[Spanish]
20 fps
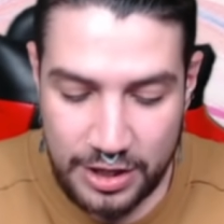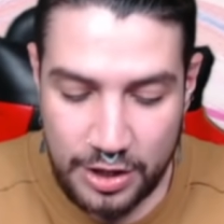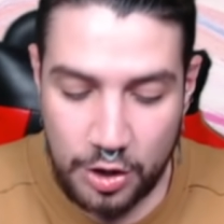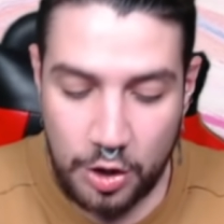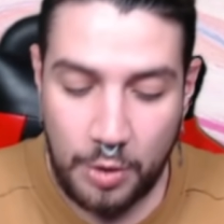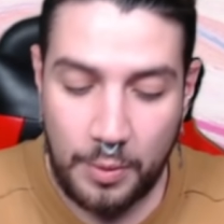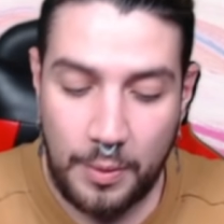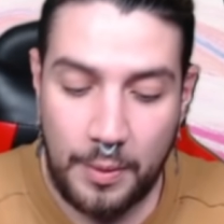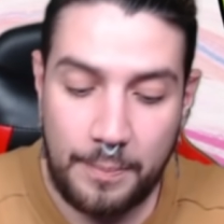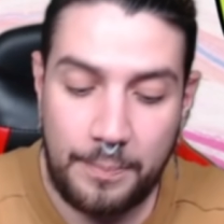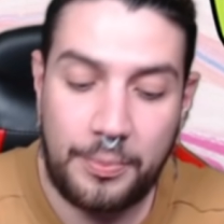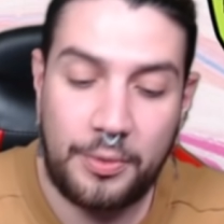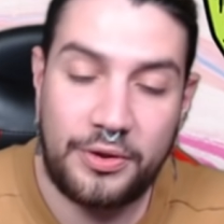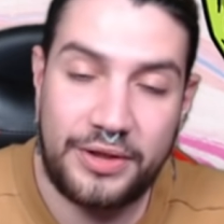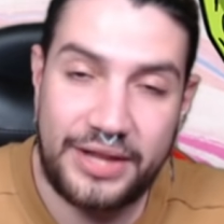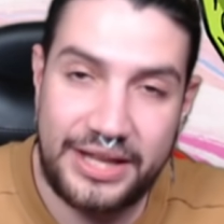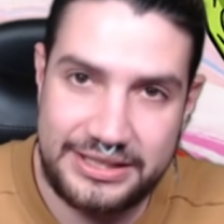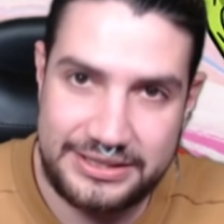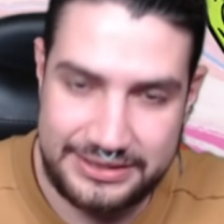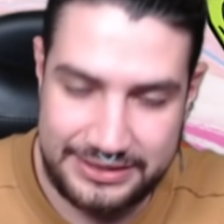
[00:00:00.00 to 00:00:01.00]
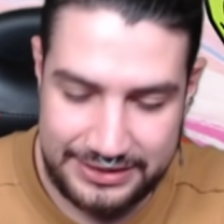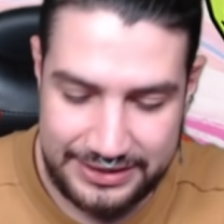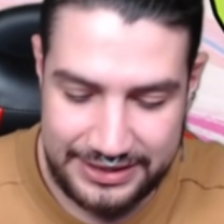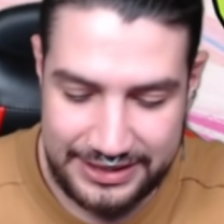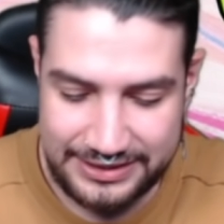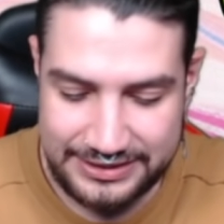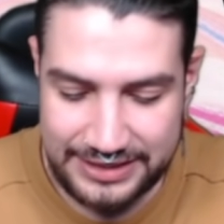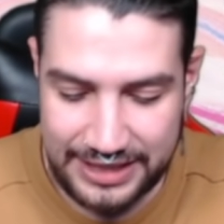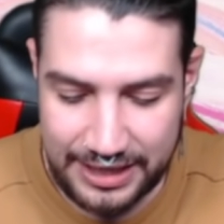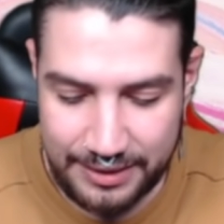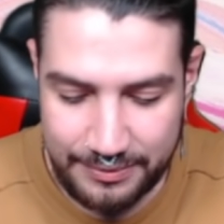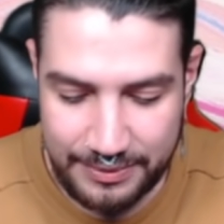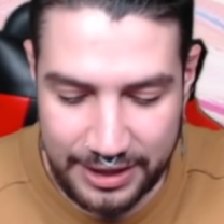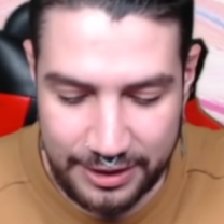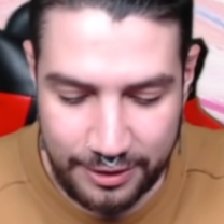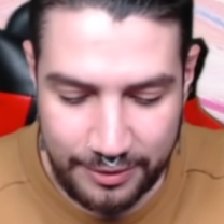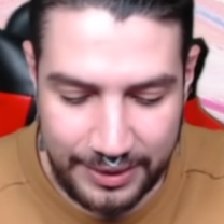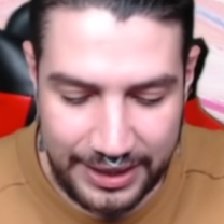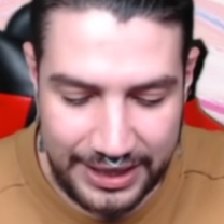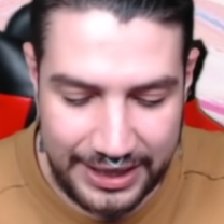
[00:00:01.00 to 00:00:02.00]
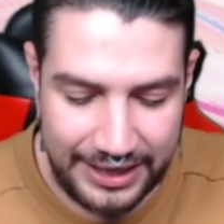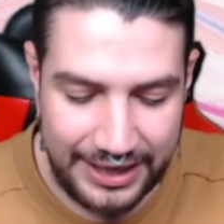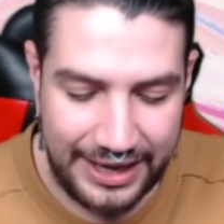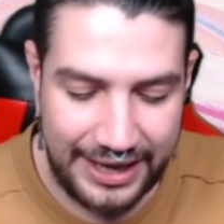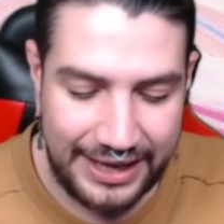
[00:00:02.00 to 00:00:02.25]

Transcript: Como podéis estar viendo, ¿vale?